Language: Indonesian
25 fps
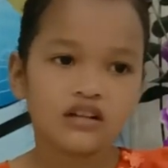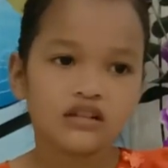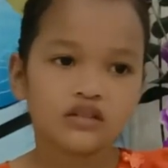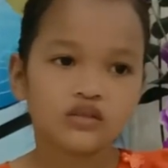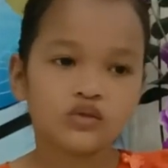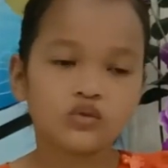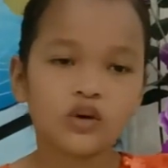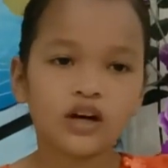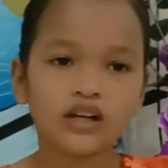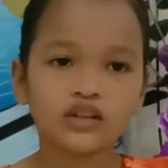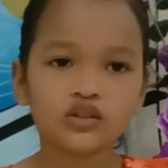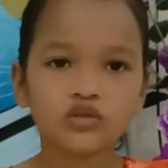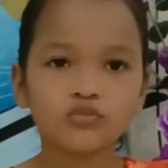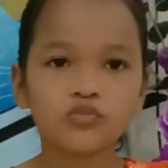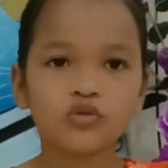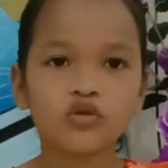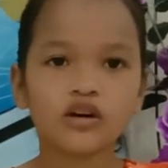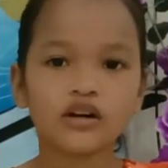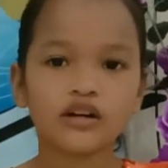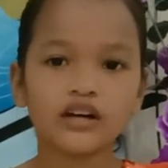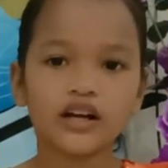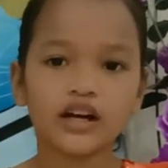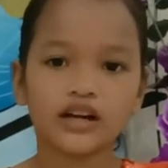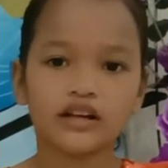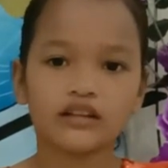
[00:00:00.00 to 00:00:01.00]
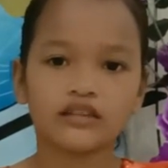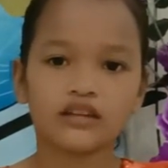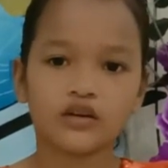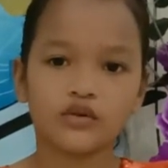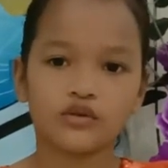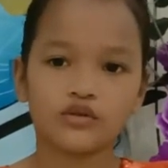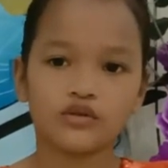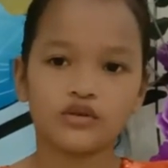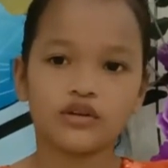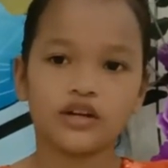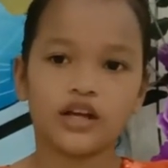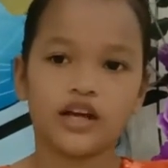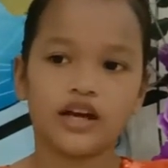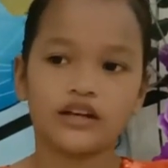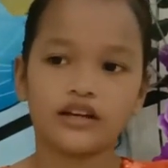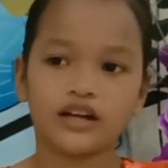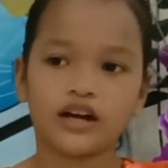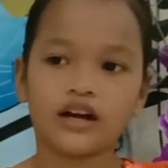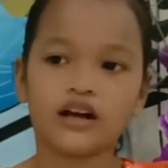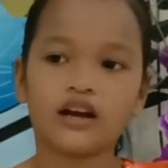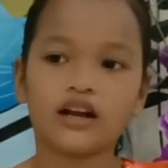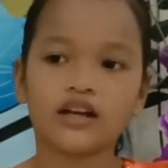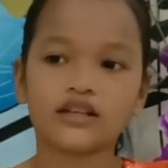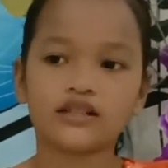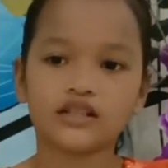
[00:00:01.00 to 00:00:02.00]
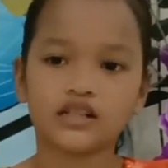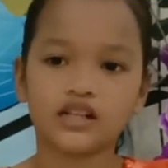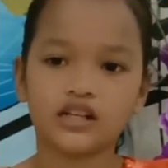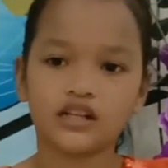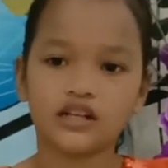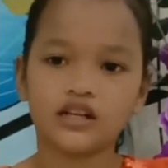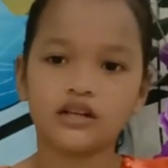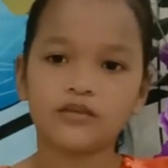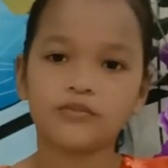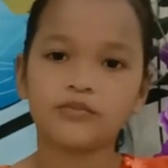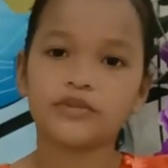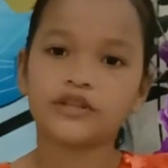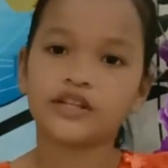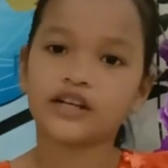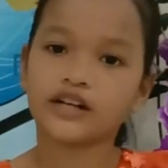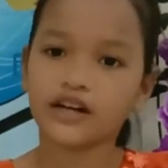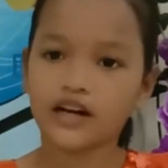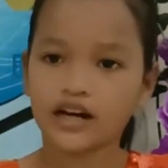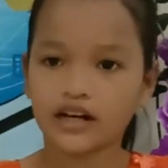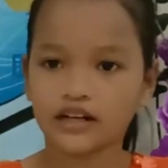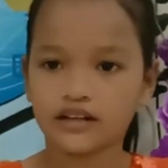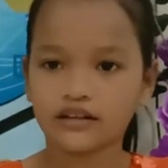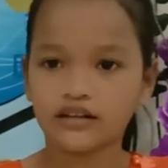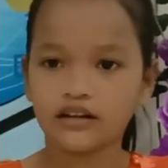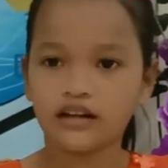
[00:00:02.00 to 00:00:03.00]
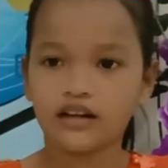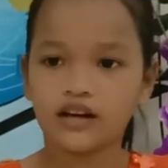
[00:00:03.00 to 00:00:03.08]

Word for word: Tuhan tubuh kena kita ku dunia gelah jadi berdekat,